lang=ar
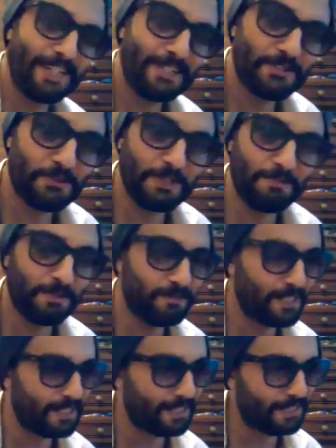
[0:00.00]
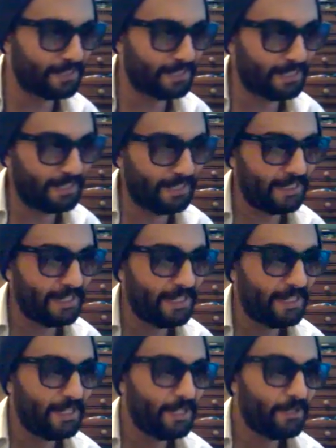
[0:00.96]
ليا شويه بالبال الله يسهل عليه
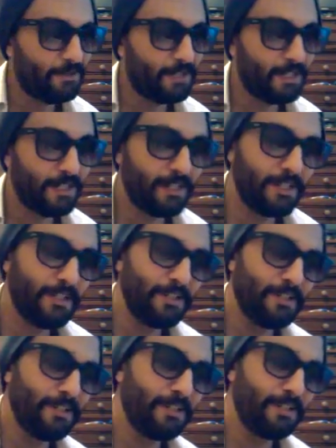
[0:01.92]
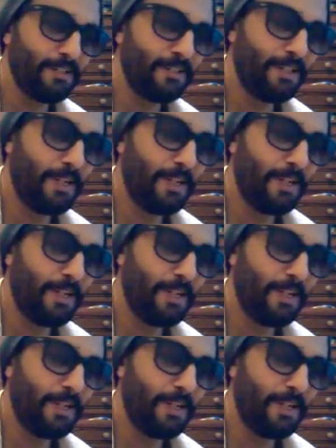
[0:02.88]
آه،